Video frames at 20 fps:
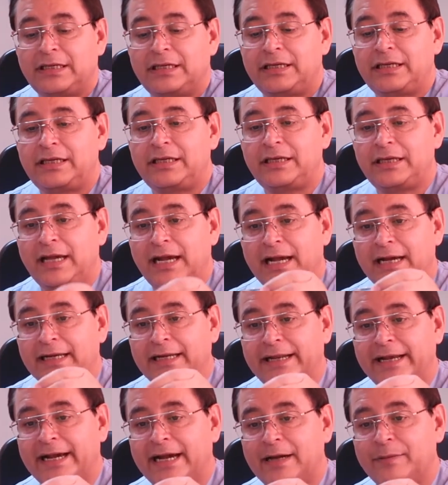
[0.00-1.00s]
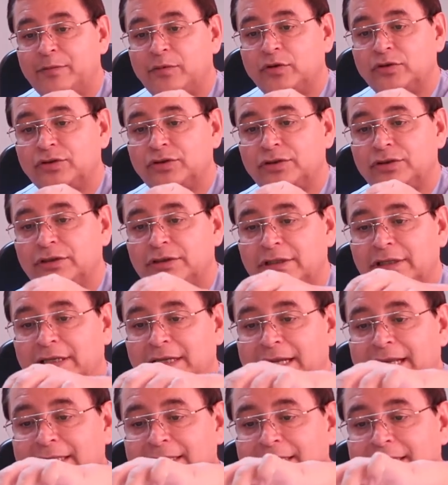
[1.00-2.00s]
y agregamos
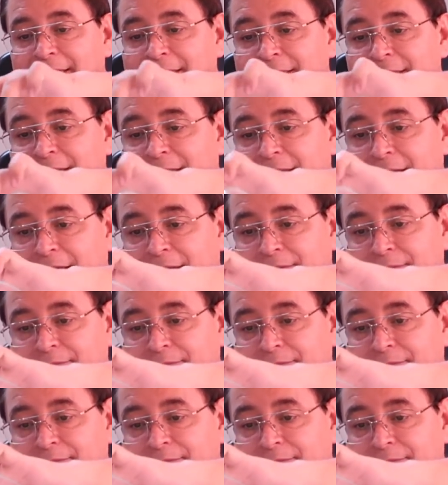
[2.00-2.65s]
la tercera.